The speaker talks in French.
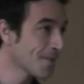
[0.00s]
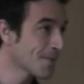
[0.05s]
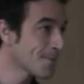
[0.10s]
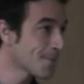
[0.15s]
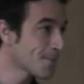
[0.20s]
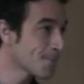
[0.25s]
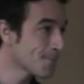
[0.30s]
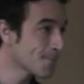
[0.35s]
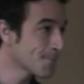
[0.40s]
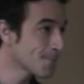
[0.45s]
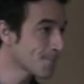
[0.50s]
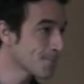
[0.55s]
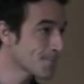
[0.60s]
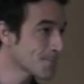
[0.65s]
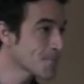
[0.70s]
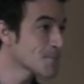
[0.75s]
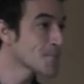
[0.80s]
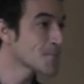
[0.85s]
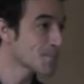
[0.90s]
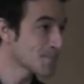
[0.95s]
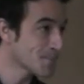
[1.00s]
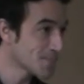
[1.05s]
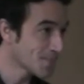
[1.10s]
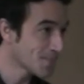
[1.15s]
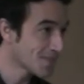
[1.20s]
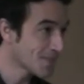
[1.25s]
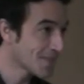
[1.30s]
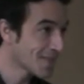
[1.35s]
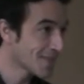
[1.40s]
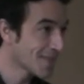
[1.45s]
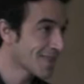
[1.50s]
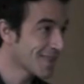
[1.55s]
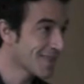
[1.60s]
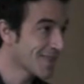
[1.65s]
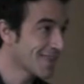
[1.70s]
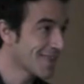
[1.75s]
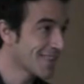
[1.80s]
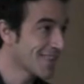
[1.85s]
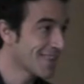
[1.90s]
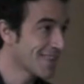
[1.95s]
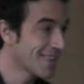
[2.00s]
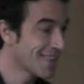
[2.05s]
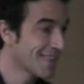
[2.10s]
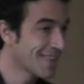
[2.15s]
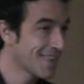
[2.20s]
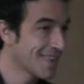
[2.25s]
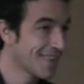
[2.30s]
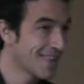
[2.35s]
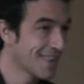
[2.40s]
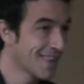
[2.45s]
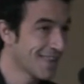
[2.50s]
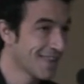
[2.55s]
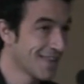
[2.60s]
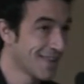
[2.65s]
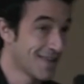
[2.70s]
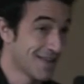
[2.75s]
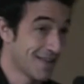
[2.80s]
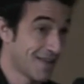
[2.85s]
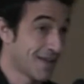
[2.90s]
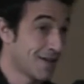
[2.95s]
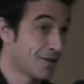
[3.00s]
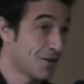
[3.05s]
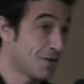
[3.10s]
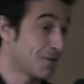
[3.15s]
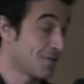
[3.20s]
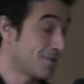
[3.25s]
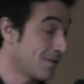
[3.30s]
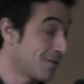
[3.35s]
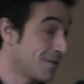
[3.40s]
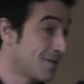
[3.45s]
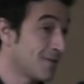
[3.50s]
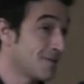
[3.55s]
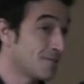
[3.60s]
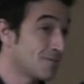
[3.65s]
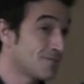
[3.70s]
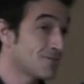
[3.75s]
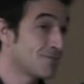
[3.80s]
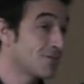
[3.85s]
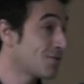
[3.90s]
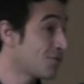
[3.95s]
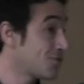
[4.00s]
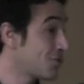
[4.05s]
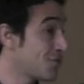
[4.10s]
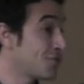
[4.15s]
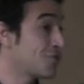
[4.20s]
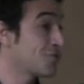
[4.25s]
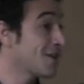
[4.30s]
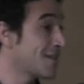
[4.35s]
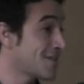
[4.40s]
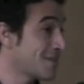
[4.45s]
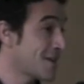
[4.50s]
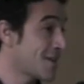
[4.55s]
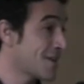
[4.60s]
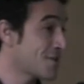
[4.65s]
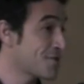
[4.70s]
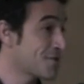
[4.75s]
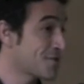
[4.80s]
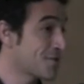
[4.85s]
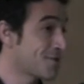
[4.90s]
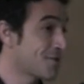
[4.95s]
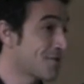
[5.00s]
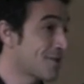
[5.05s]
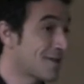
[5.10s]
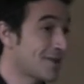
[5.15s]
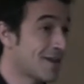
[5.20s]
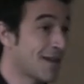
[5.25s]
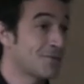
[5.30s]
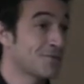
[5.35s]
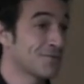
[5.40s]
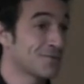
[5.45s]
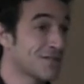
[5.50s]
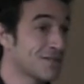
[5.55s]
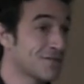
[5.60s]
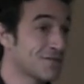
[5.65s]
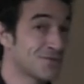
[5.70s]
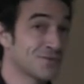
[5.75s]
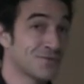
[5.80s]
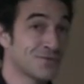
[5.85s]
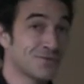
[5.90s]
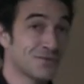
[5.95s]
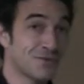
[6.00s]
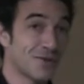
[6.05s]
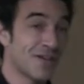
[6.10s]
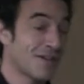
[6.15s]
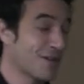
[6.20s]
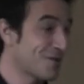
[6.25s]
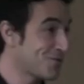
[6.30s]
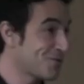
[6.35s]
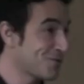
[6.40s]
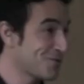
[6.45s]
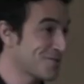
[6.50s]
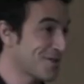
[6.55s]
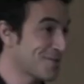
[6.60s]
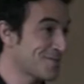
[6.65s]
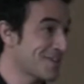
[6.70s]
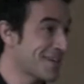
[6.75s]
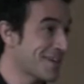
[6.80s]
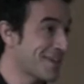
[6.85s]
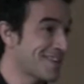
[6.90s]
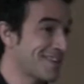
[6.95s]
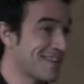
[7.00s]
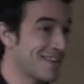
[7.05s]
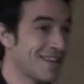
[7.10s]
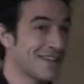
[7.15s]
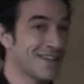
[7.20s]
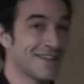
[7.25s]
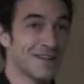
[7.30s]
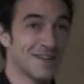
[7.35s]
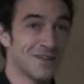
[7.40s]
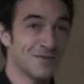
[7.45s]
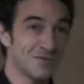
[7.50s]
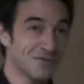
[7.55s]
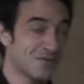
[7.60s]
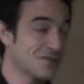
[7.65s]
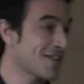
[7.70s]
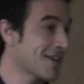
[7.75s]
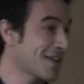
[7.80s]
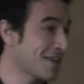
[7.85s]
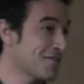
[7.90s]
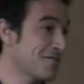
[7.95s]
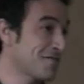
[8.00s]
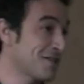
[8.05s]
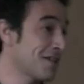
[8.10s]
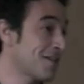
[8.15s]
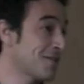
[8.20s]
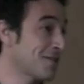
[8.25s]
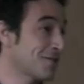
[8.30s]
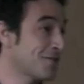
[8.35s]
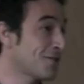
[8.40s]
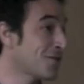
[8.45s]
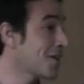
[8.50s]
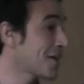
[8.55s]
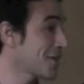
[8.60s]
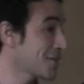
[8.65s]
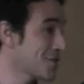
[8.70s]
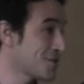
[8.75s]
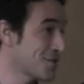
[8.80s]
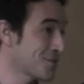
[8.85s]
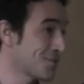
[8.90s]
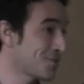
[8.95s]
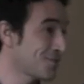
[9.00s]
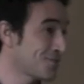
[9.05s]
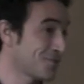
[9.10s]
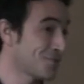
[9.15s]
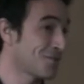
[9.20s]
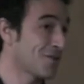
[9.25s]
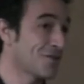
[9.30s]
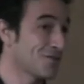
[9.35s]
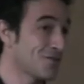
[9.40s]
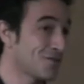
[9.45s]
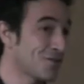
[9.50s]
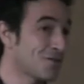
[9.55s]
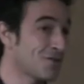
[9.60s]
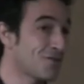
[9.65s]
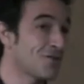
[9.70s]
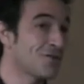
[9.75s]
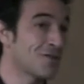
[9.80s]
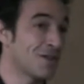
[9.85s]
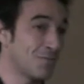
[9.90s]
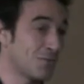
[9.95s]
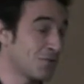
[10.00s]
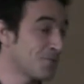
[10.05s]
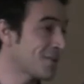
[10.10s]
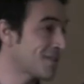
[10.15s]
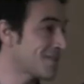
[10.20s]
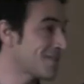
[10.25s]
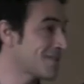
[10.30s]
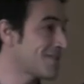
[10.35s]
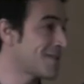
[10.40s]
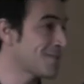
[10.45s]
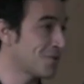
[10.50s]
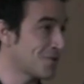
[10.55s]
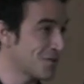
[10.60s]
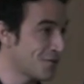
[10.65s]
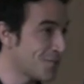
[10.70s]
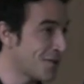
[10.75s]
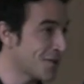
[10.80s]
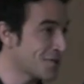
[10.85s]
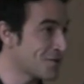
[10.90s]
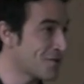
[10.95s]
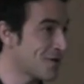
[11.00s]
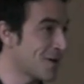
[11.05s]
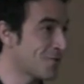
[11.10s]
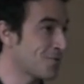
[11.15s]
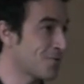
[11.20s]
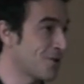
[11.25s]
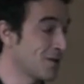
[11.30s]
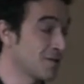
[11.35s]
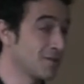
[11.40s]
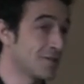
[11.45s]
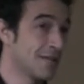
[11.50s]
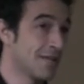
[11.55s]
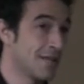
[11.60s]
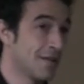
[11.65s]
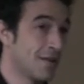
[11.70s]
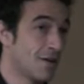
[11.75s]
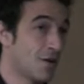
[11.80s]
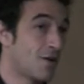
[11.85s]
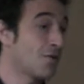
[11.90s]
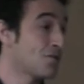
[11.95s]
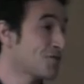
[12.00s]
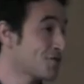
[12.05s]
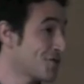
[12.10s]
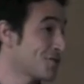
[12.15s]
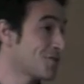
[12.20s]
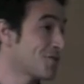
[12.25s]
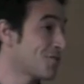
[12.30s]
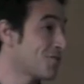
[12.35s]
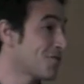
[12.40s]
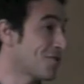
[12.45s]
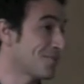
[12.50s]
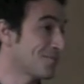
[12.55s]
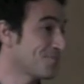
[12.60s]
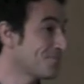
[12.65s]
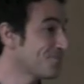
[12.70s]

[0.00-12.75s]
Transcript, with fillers: public ciblé euh, par cette opération Alors, de, tous les âges, la condition sur laquelle nous nous sommes arrêtés, les nouveaux arrivés dans la région, donc en Dordogne et plus précisément le Bergeracois, en recherche d'emploi.